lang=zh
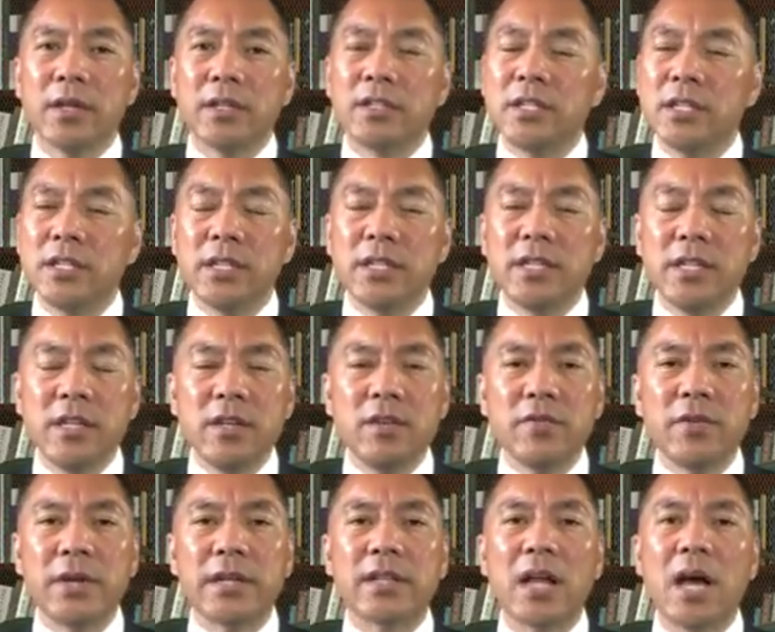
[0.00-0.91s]
这是
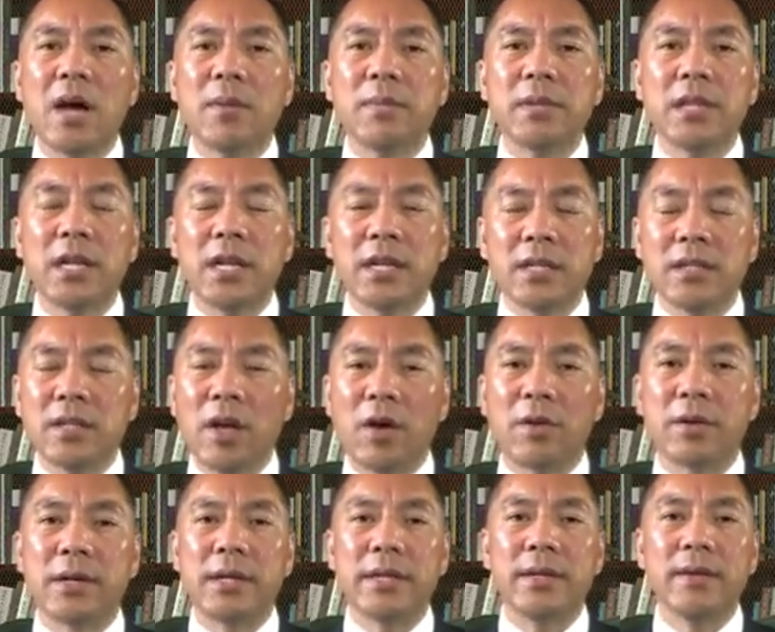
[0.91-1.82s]
因为他们的领
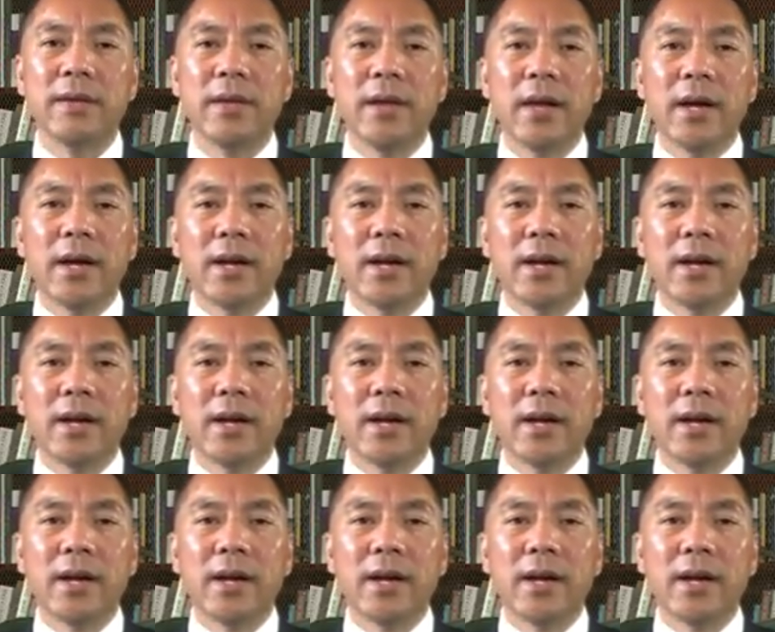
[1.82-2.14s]
导人